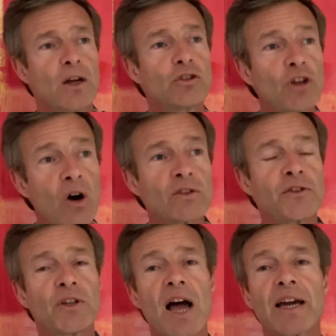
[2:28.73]
Dans ce
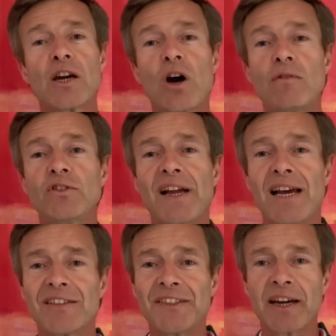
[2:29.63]
drain agricole, vous allez
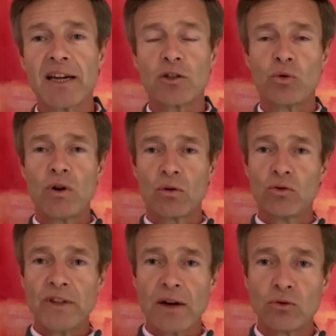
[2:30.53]
insérer un tuyau en
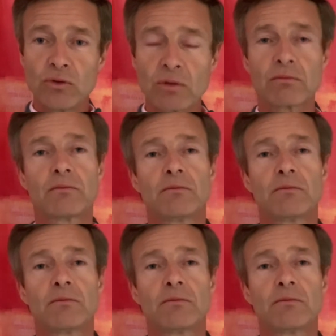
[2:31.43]
goutte à goutte